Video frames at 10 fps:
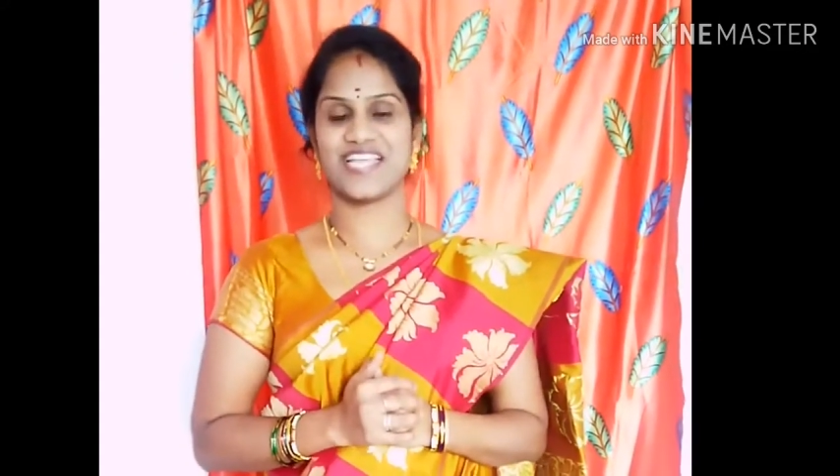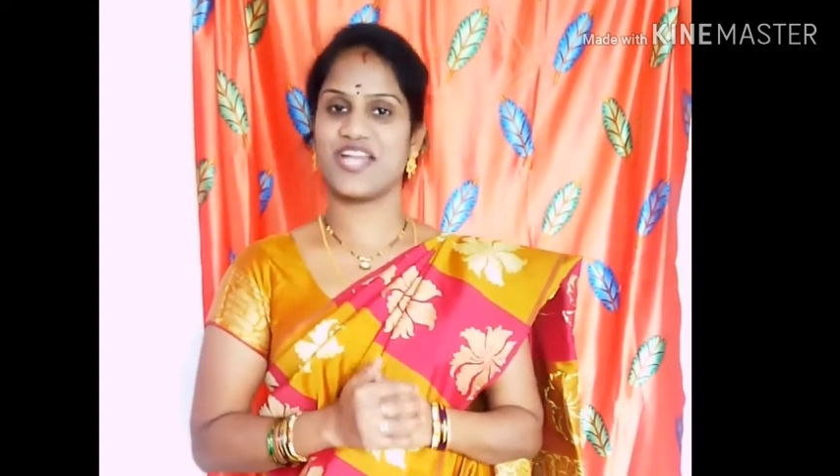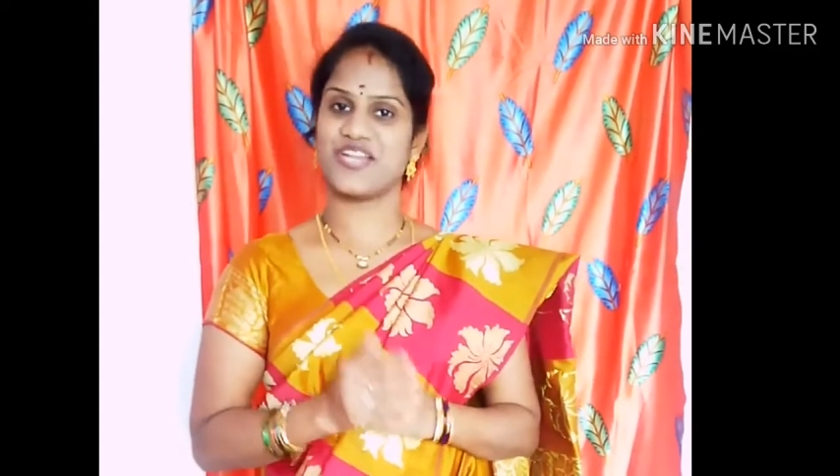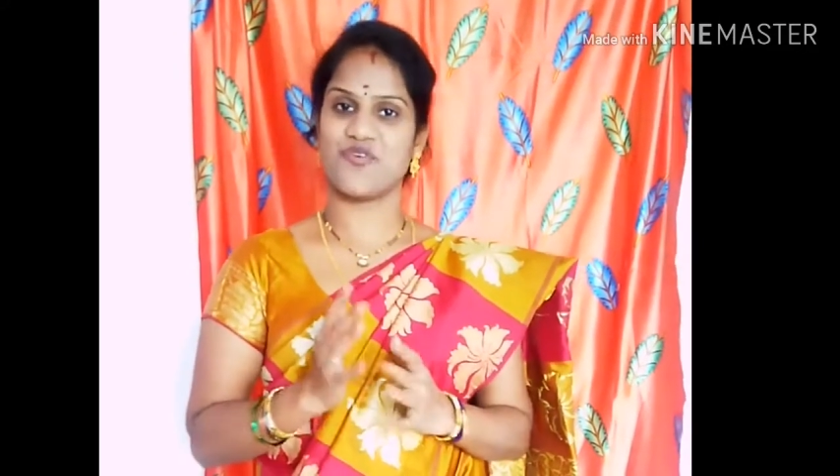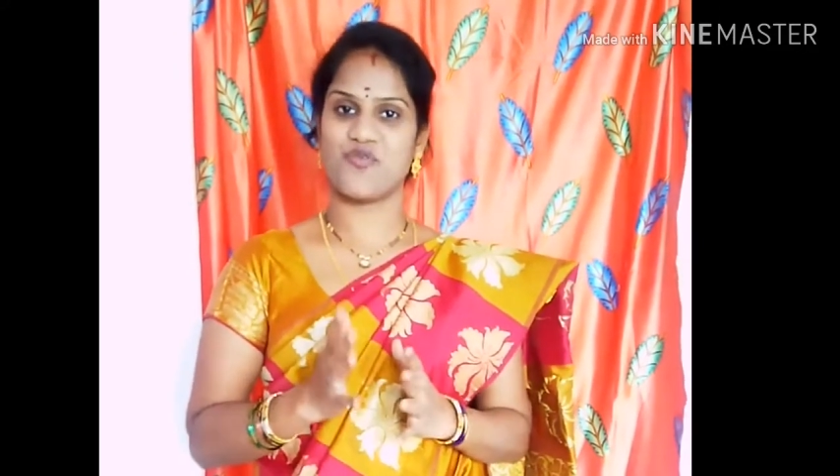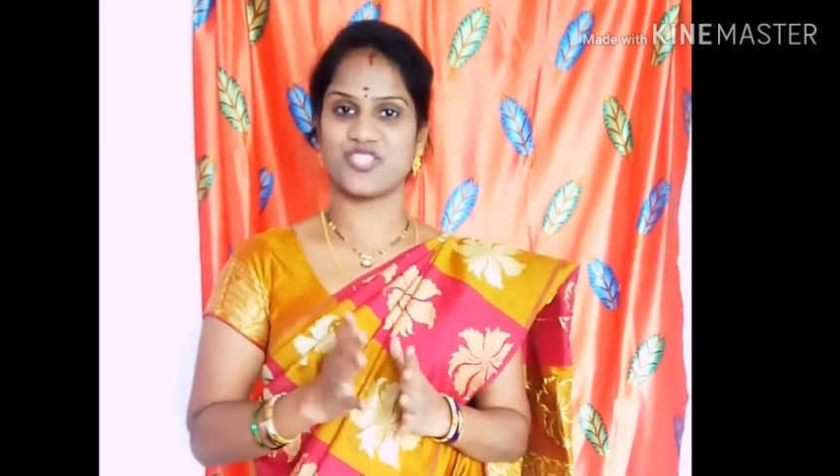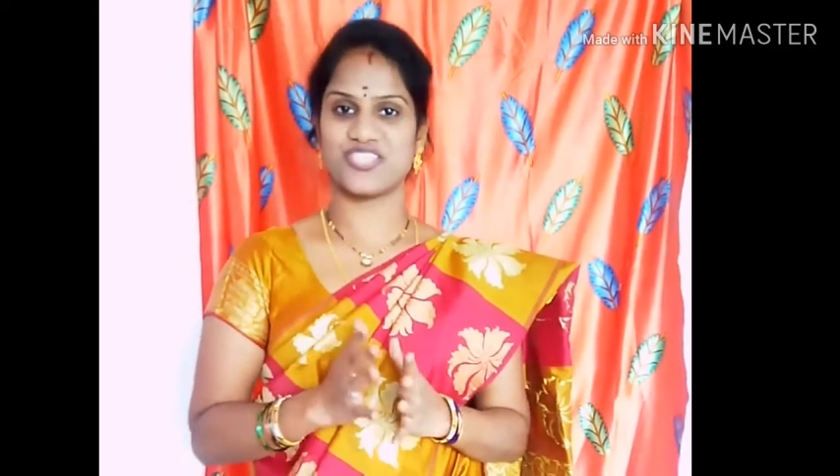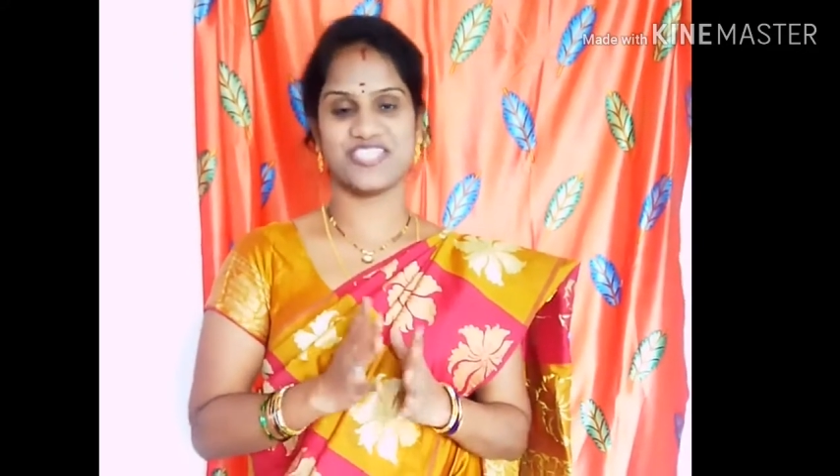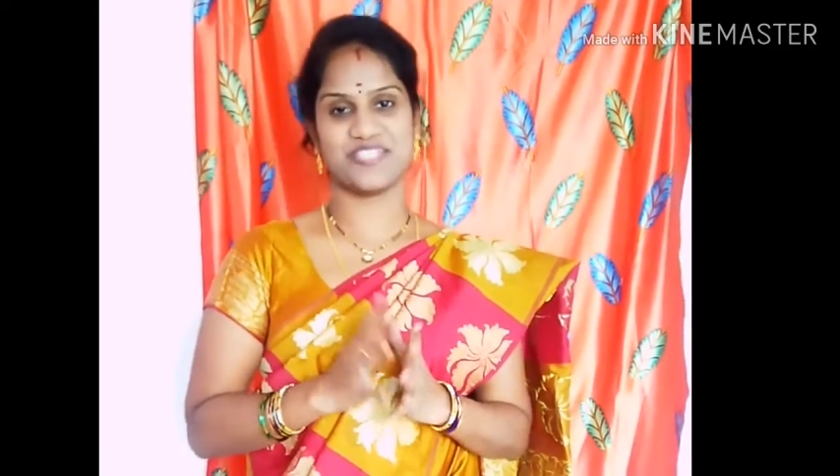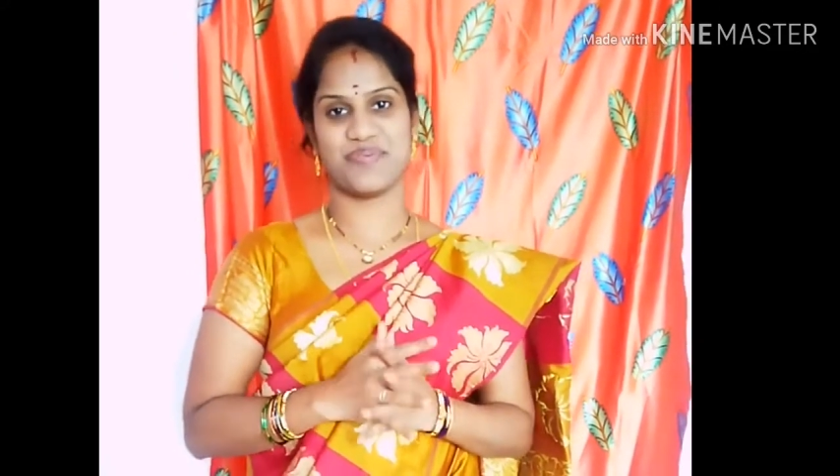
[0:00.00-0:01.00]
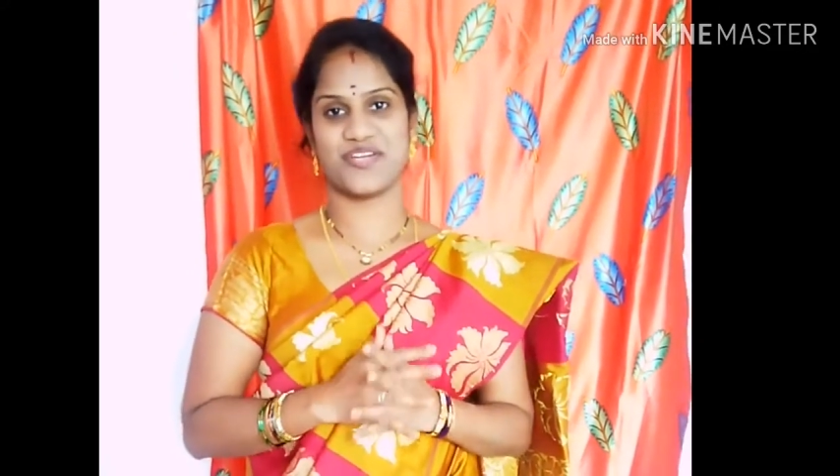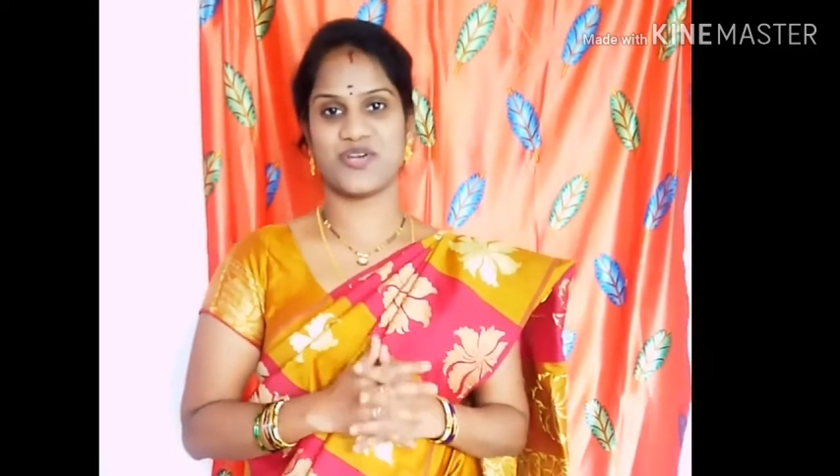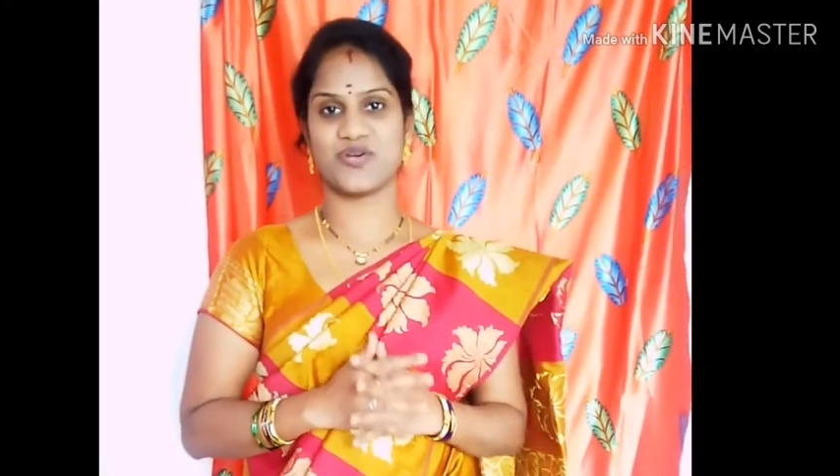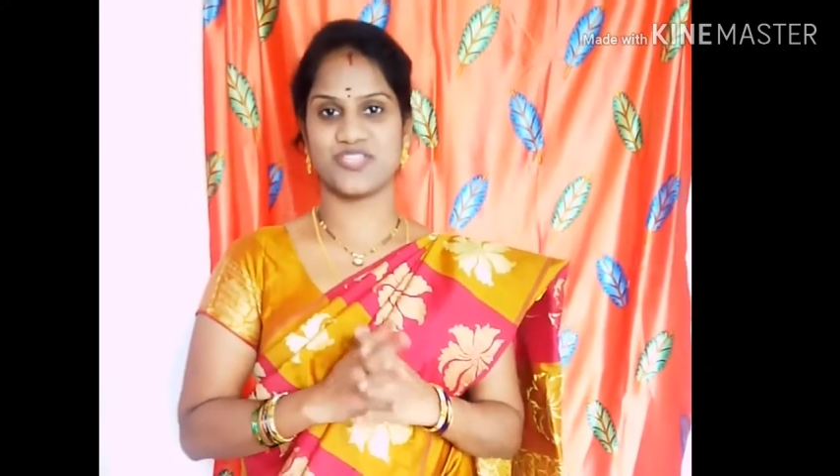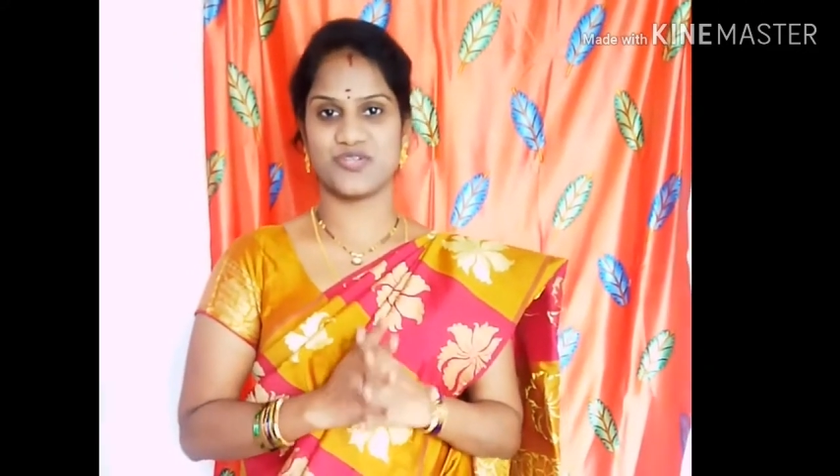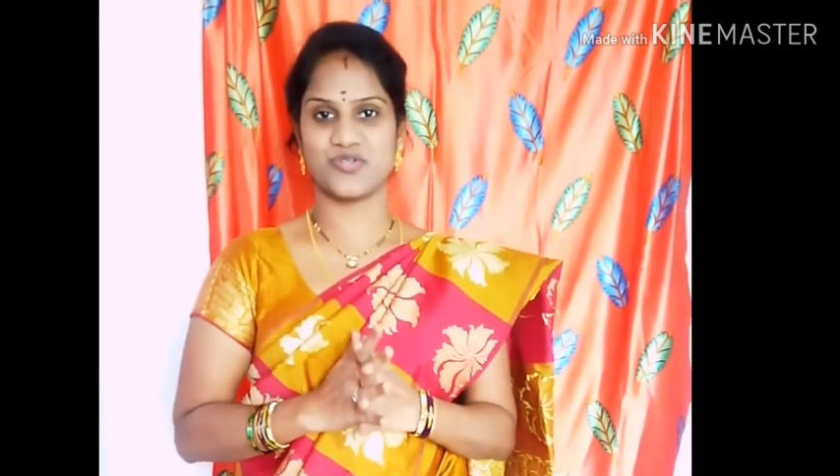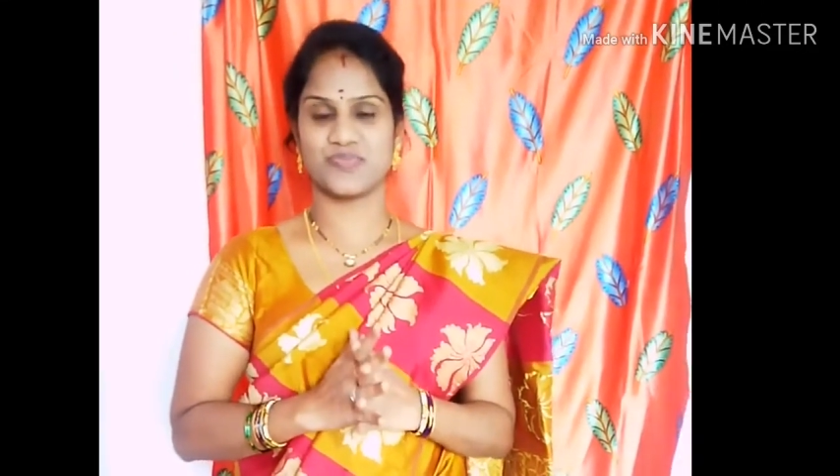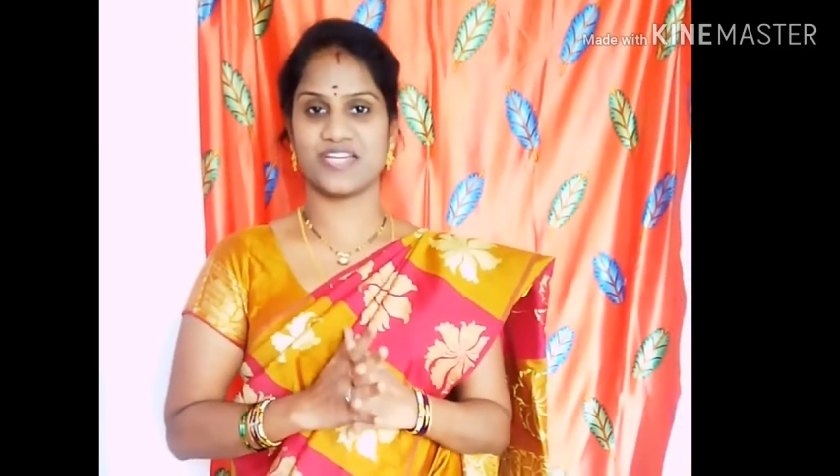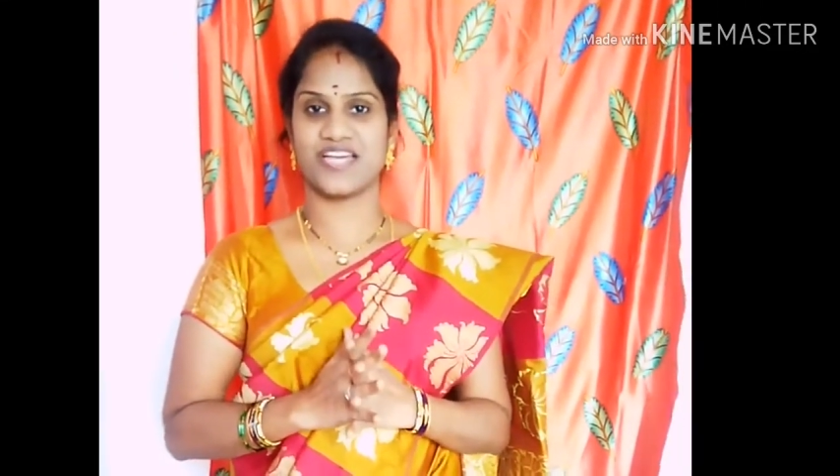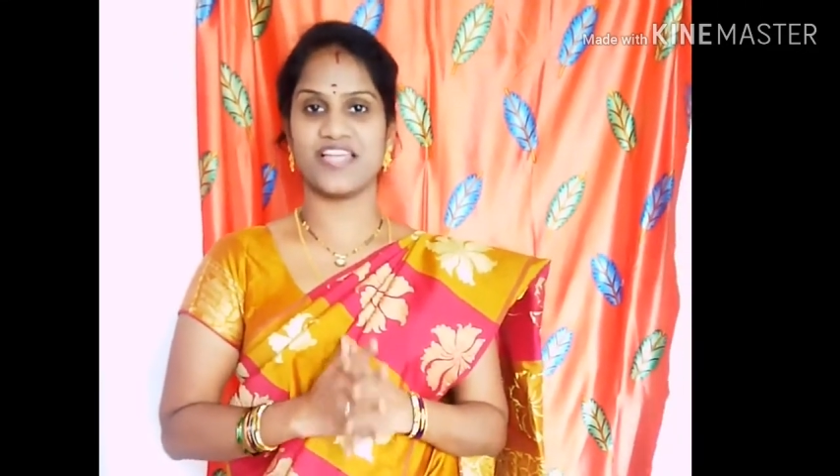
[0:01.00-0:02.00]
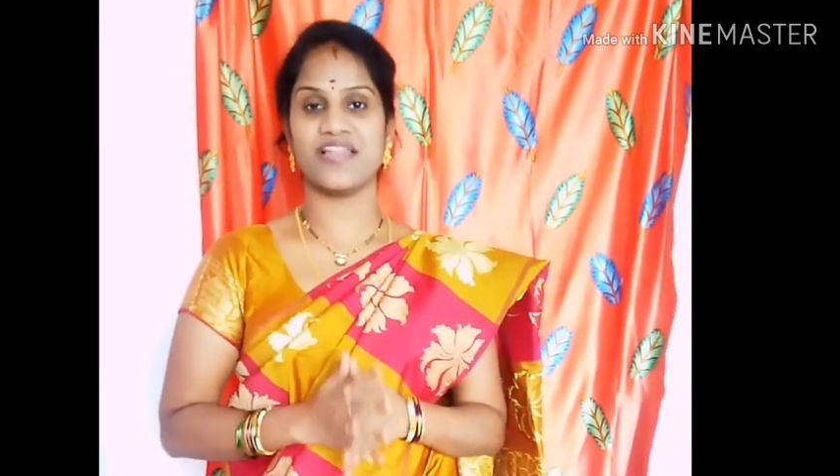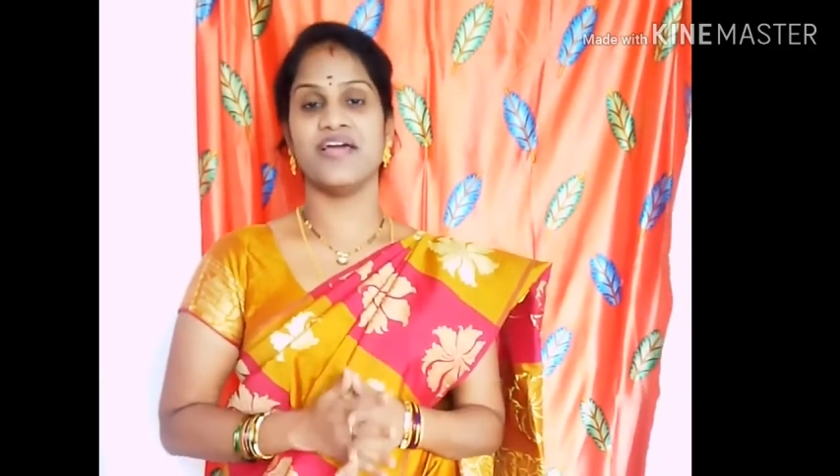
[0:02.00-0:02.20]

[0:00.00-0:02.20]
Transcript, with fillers: అండ్ యూర్ వాచింగ్ జిపియర్ టాక్స్ యూట్యూబ్ ఛానల్